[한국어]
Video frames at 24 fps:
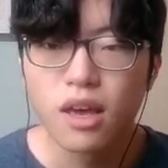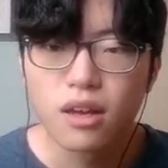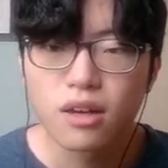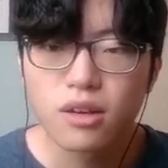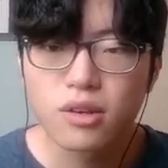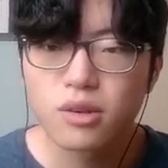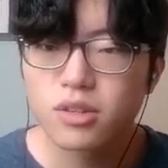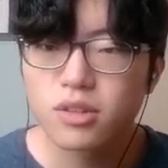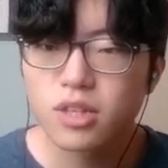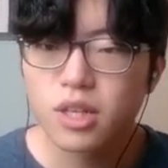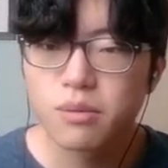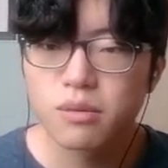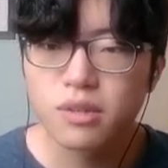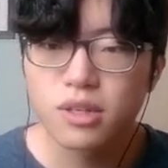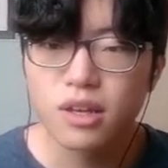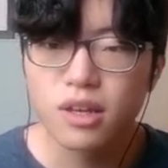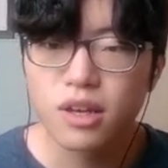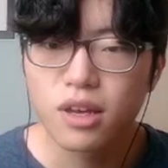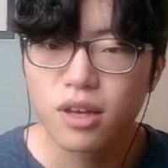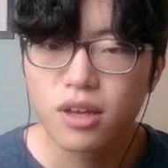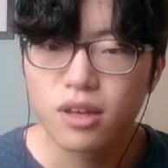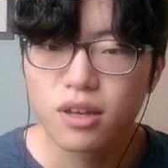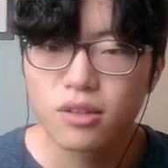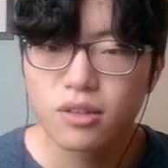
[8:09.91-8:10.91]
그것
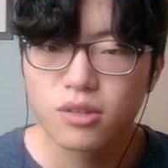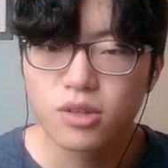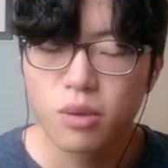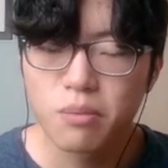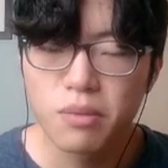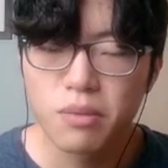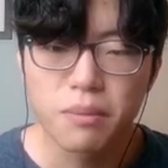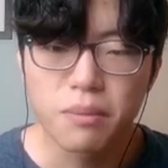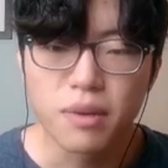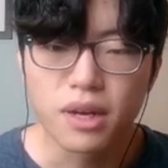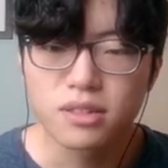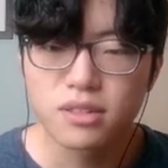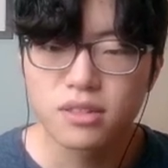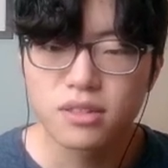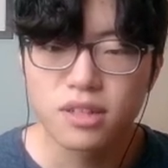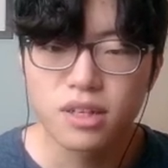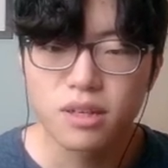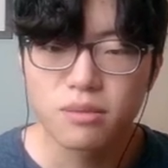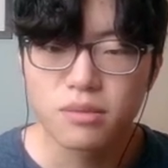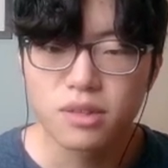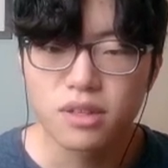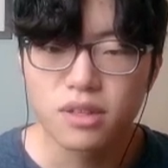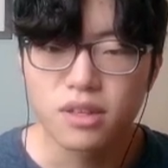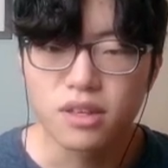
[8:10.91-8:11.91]
때문에 정말 많은
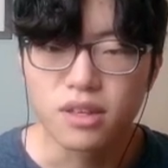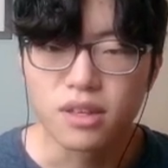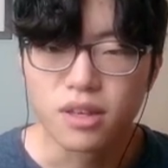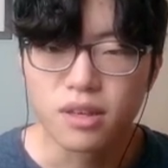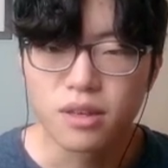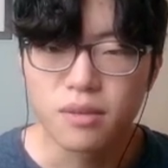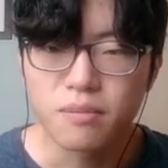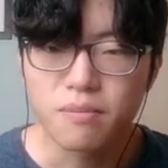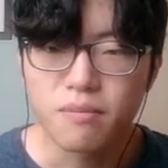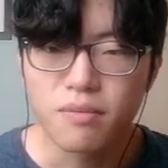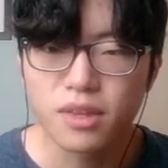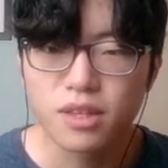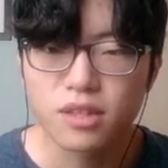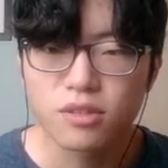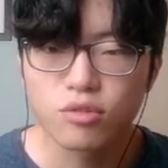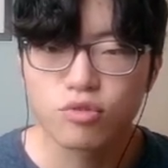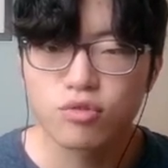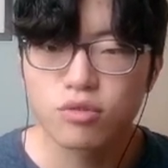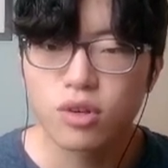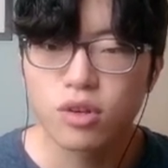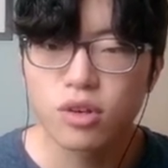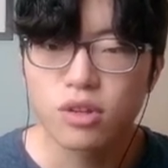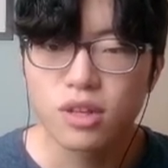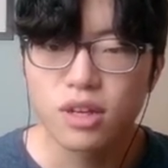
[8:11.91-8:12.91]
사람들이
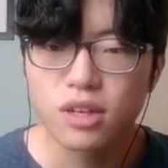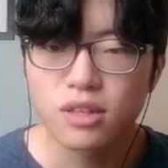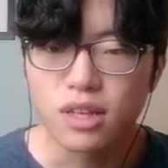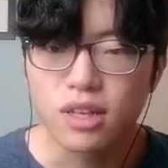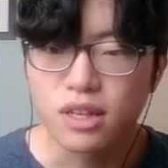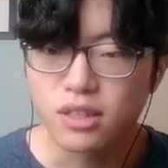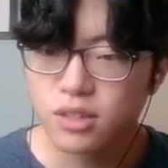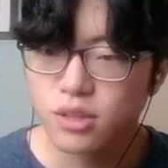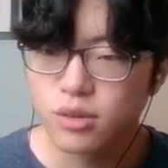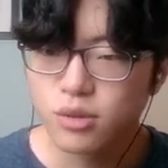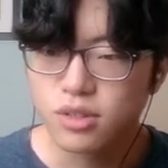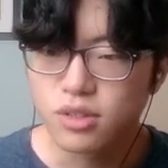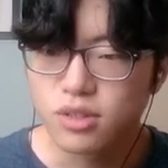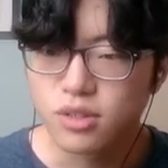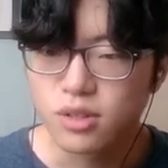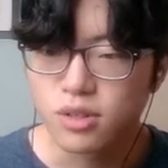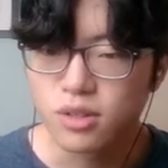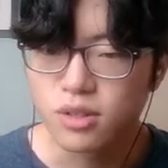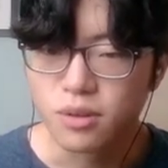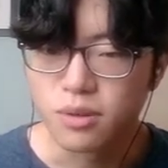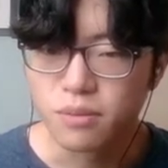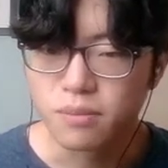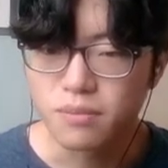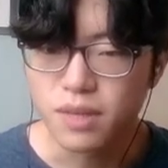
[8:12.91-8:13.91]
죽거나 다치고
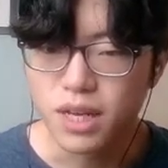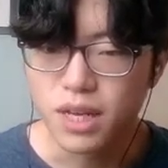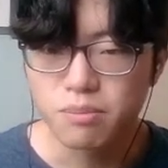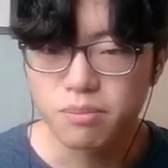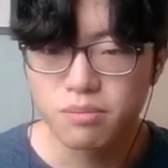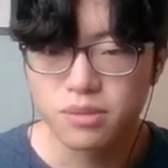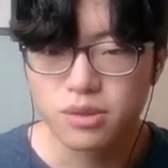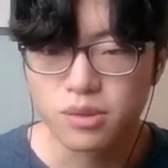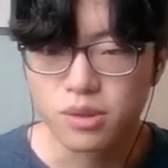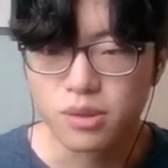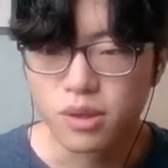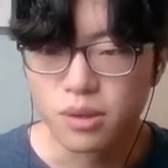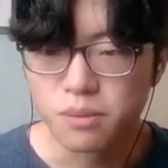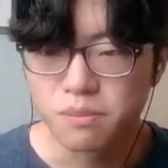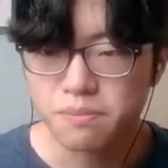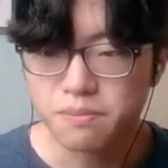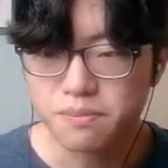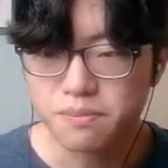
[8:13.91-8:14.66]
있어요. 아프고요.